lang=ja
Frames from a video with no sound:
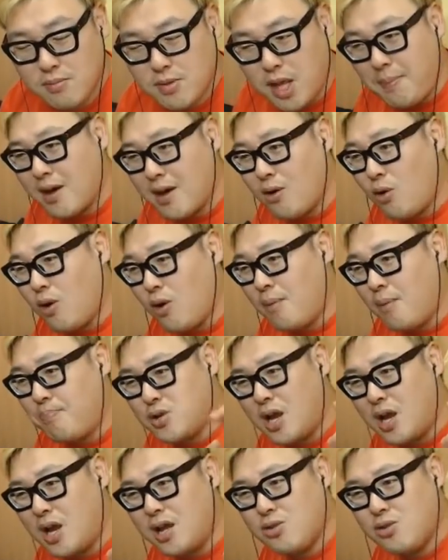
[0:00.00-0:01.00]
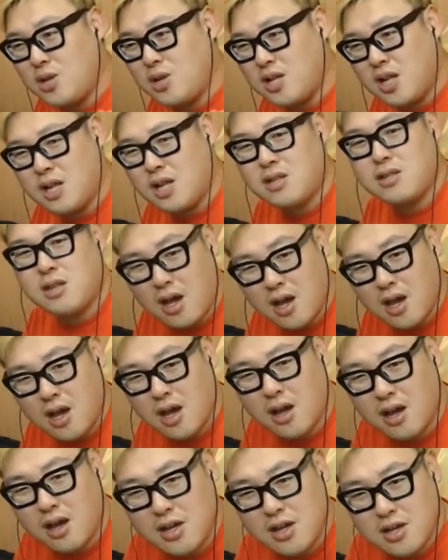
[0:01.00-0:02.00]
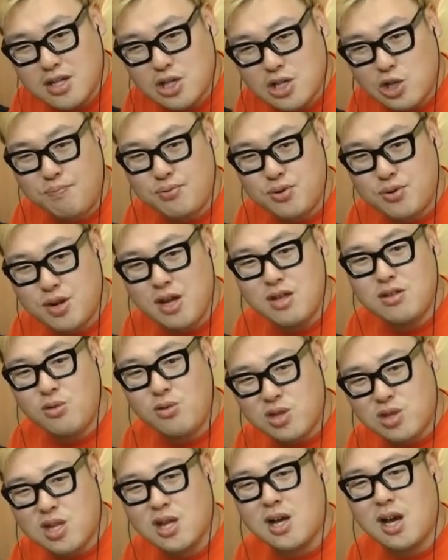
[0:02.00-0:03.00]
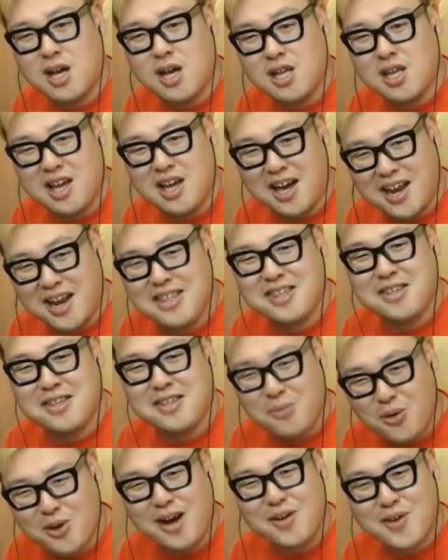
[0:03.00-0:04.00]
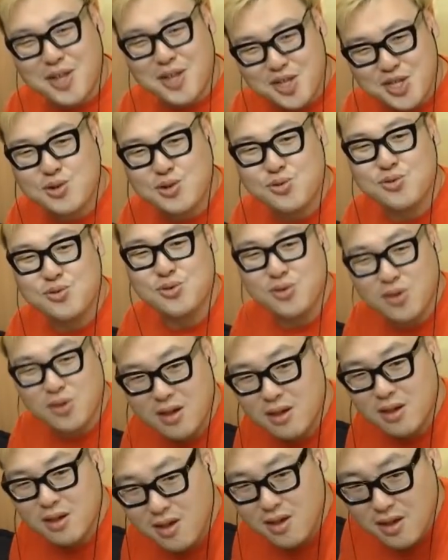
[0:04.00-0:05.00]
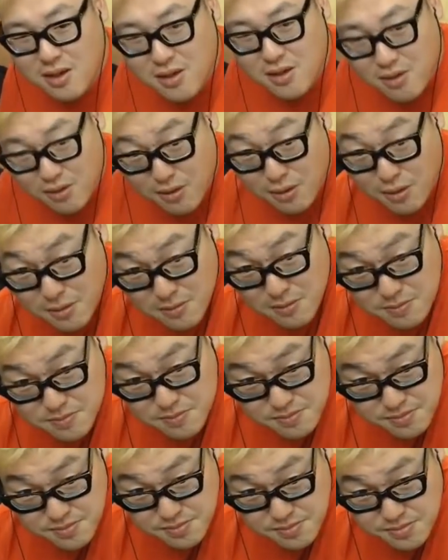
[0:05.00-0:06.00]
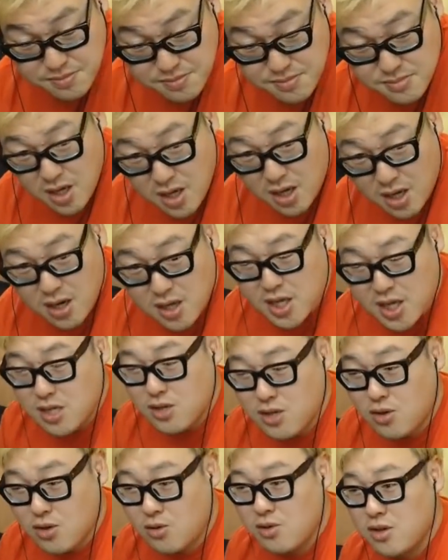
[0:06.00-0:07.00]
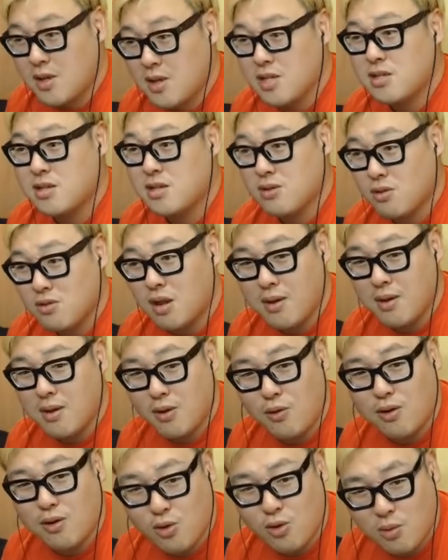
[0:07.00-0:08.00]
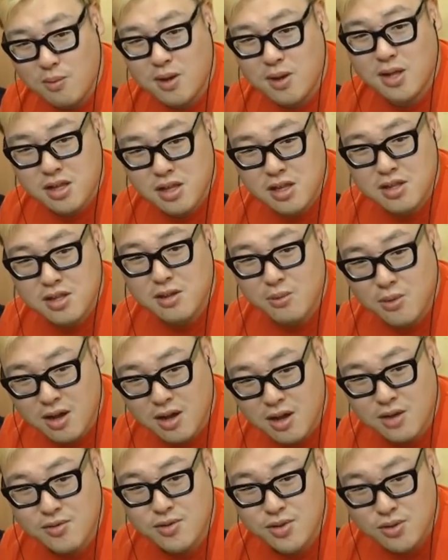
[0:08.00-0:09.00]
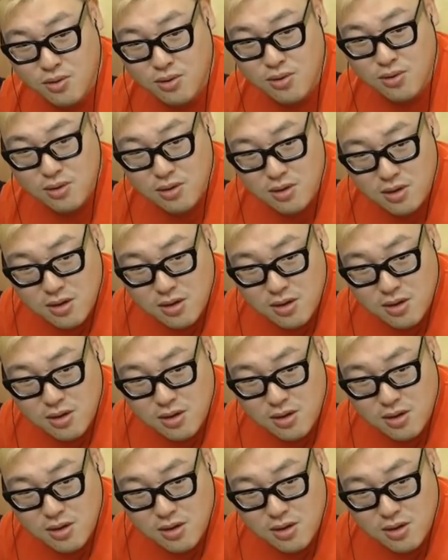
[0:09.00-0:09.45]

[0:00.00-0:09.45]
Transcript: タバコがブランドになったら、そのブランドを高い金払っても買うやついるんよね。うん。だから結局いますよ。タバコが5万になっても買う人。